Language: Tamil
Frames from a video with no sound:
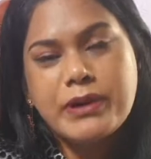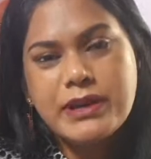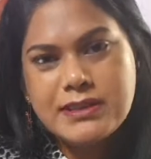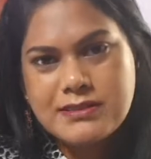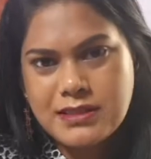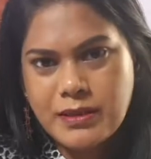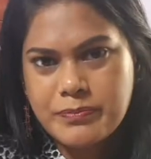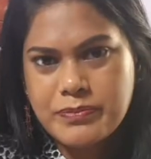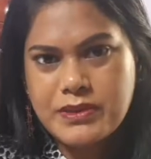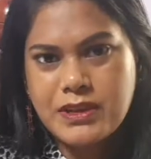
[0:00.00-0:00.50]
பண்ணி
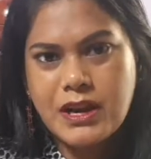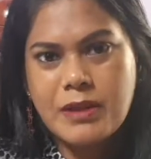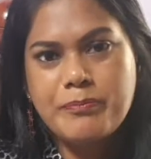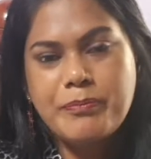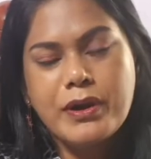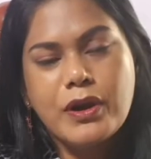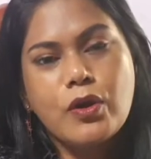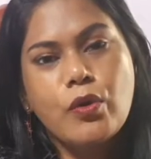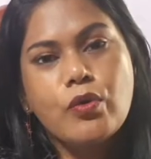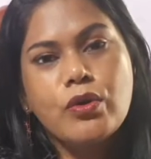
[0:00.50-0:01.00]
சப்ஸ்கிரைப்
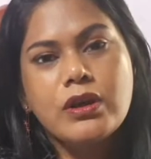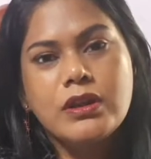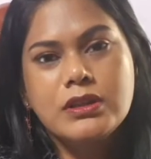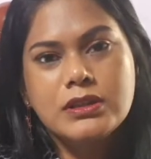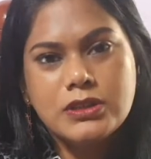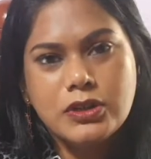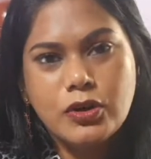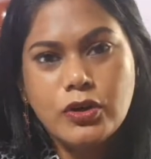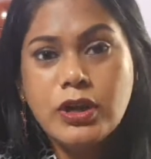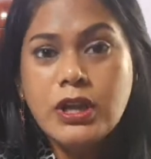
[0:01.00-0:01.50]

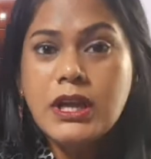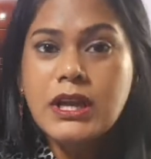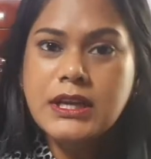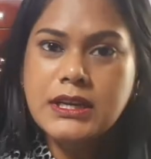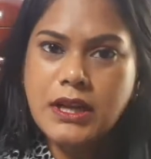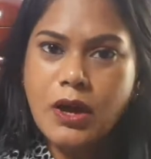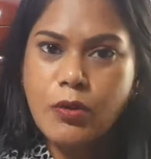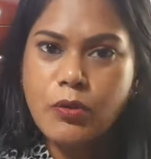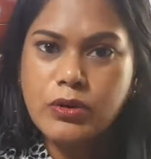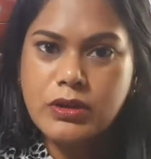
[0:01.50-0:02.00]
பண்ணவங்களுக்கும்
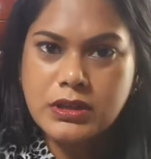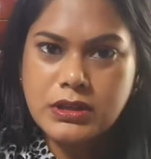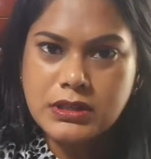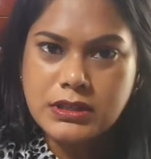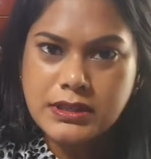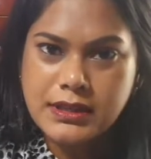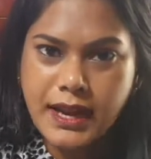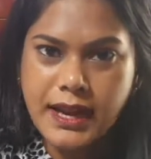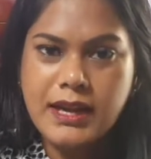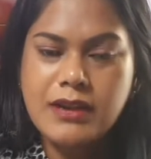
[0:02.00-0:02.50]
நான் ஒரு
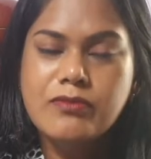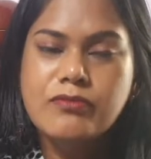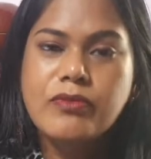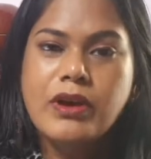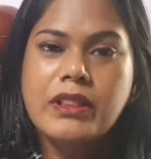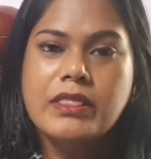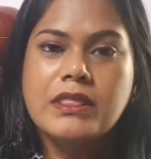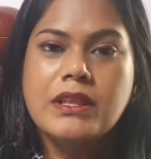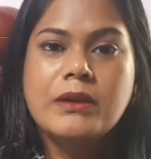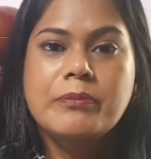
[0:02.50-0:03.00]
டென்
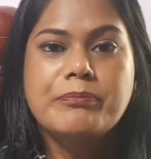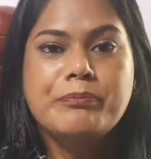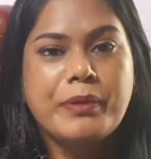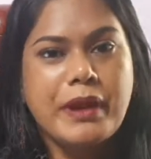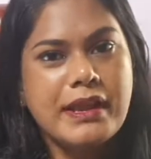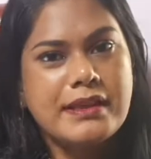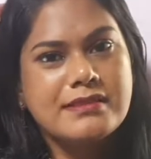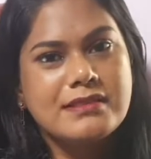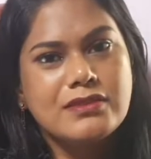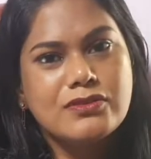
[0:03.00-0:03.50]
வந்து
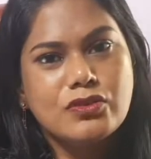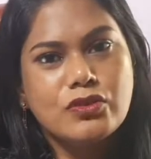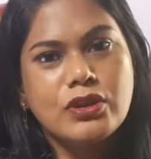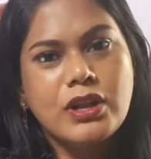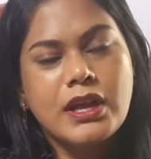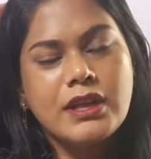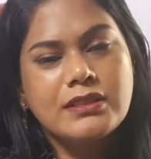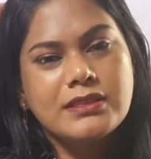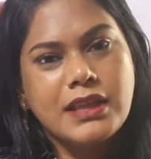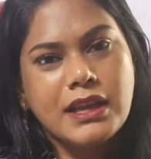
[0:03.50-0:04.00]
ப்ரைஸஸும்
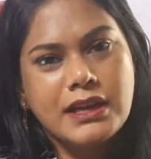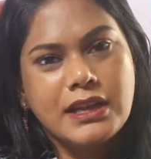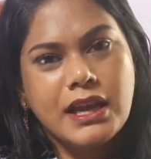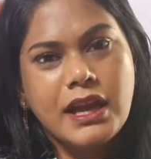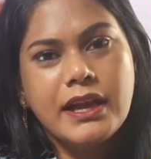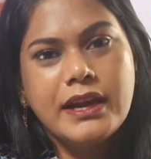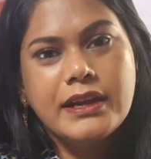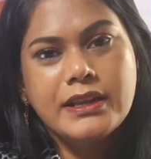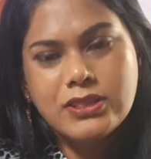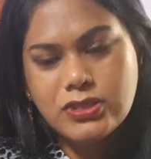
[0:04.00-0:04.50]
நான்
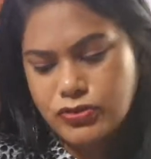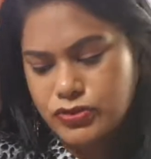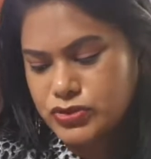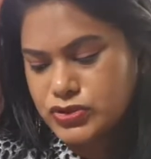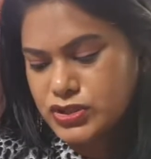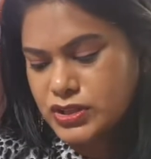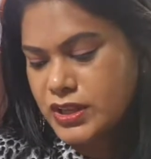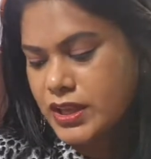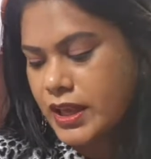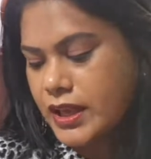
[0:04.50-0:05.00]
தனியாக எடுத்து
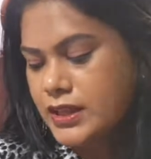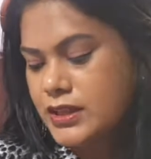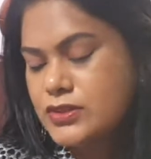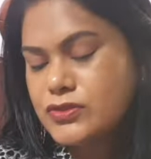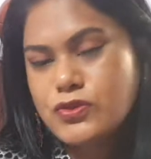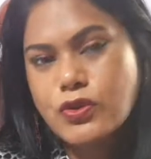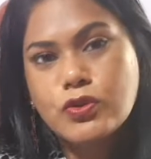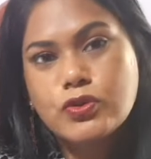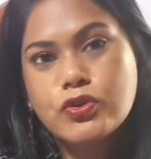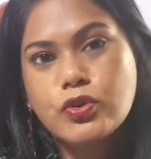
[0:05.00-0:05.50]
வச்சுருக்கேன்
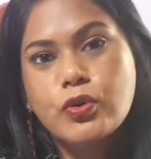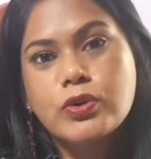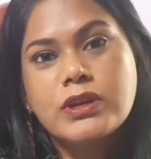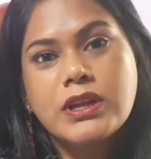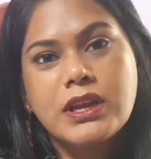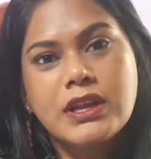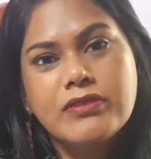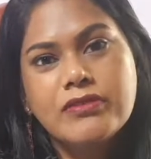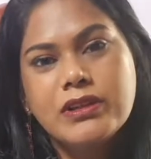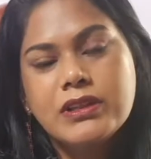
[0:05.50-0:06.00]
ஸோ
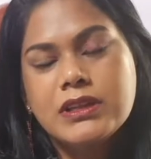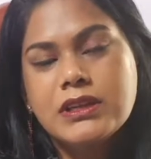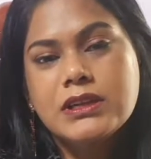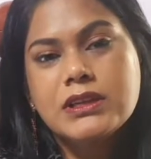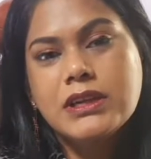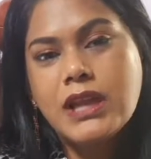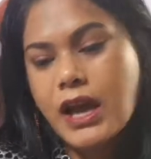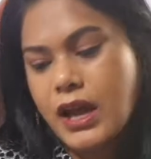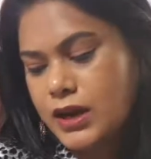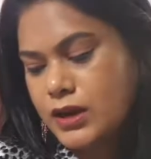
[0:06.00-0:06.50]
டோட்டலி வந்து
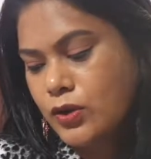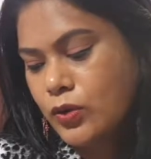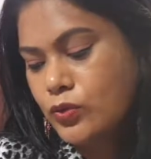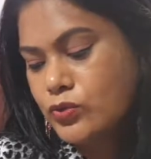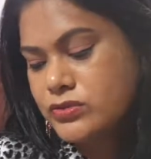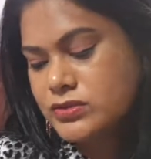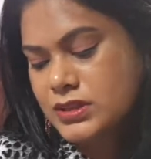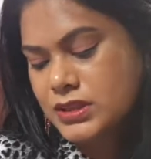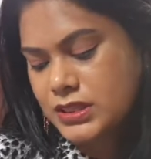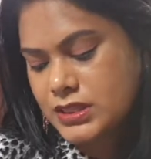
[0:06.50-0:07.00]
நான்
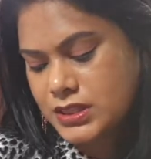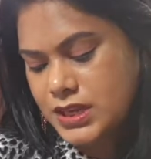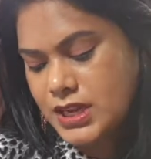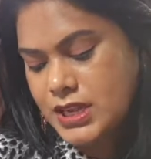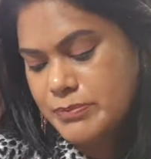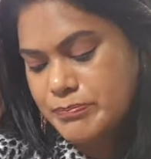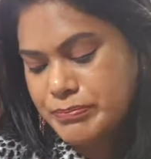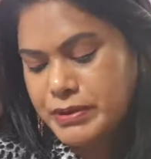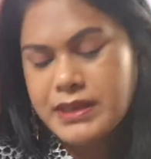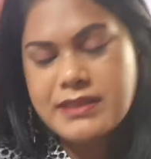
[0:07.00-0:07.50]
அனௌன்ஸ்டு த்ரீ
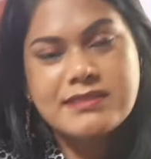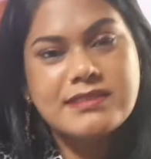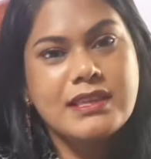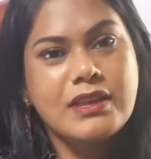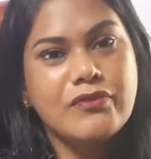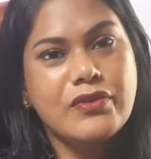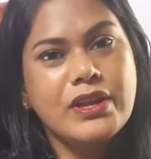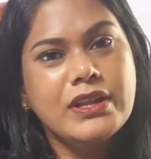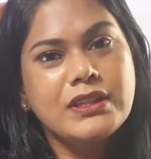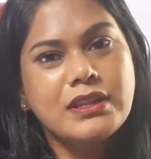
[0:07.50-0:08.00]
ப்ளஸ்
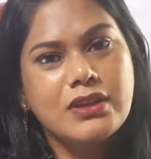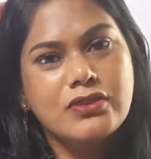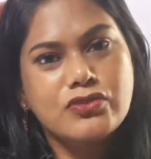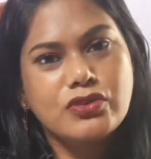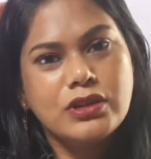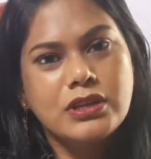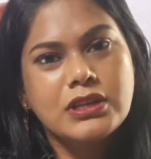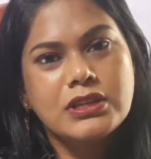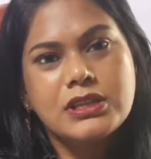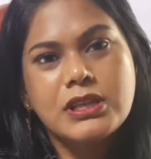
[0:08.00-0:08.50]
செவன் தான்
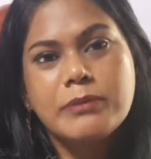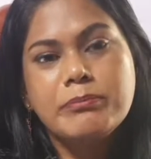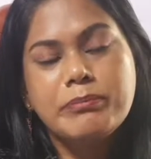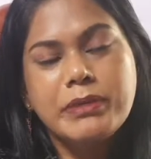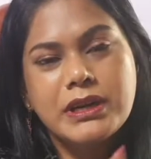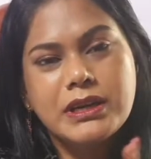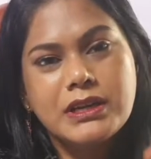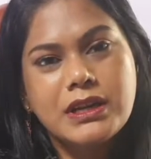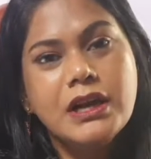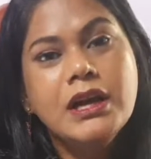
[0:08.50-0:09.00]
சொல்லியிருந்தேன்
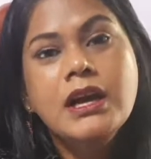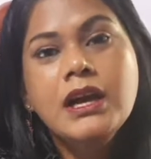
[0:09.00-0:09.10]
பட்